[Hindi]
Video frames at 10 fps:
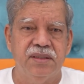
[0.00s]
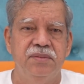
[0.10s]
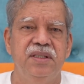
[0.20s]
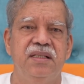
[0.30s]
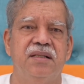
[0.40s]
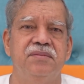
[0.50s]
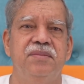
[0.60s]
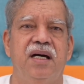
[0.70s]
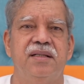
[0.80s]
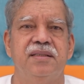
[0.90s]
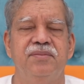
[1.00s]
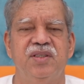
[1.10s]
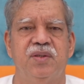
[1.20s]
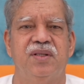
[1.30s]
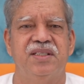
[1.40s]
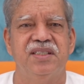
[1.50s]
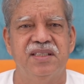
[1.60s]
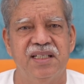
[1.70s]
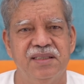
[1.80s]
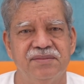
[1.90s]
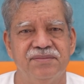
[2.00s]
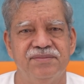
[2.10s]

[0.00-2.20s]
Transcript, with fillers: सभी धर्म भारत में सुरक्षित हैं